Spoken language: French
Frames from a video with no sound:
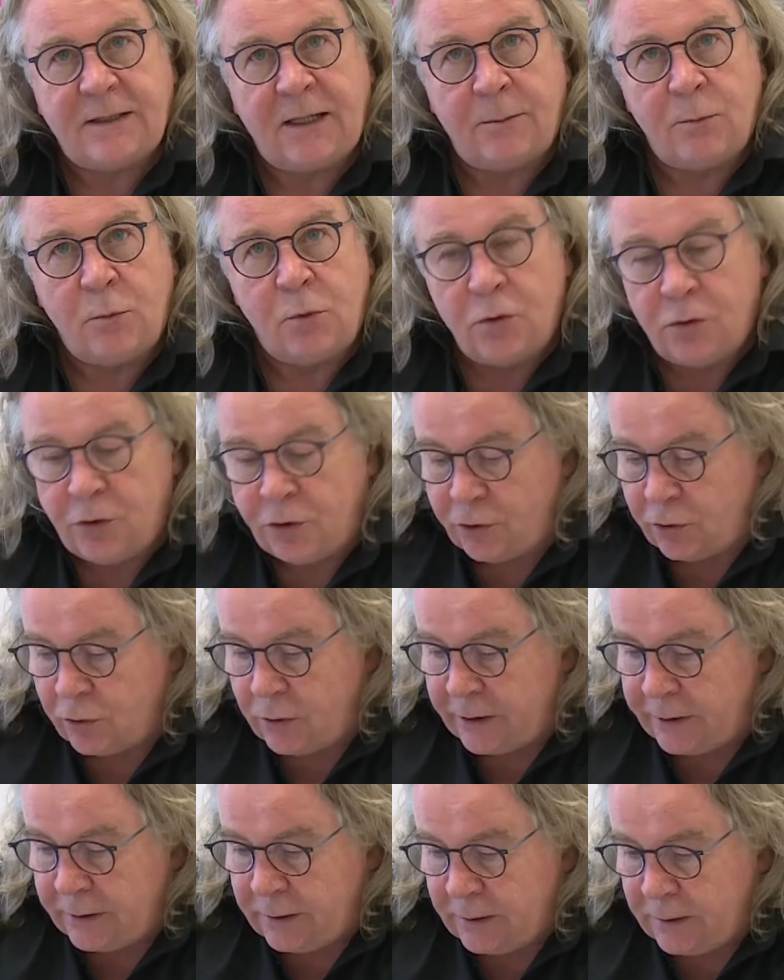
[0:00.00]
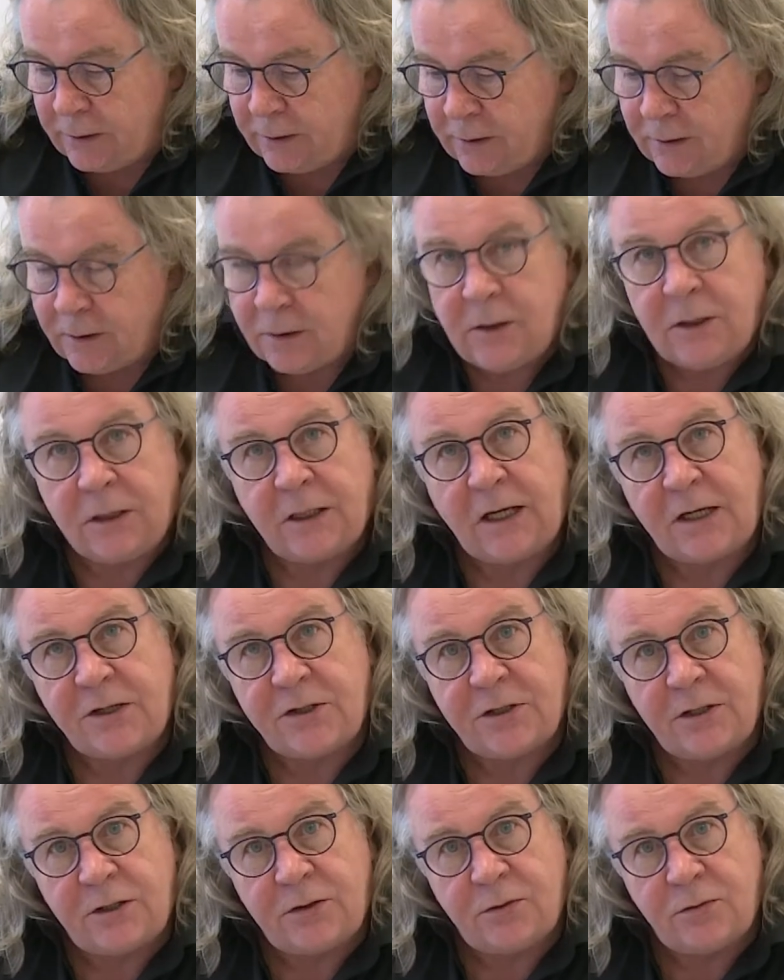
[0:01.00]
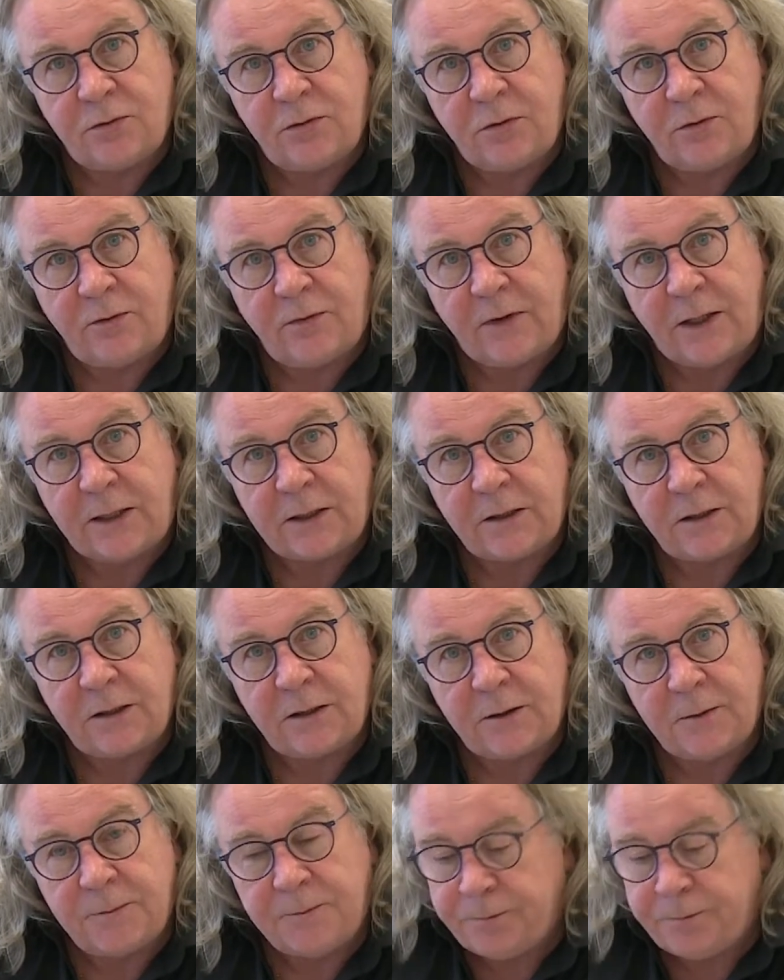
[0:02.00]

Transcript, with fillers: un mot gelé, caché sous une flaque.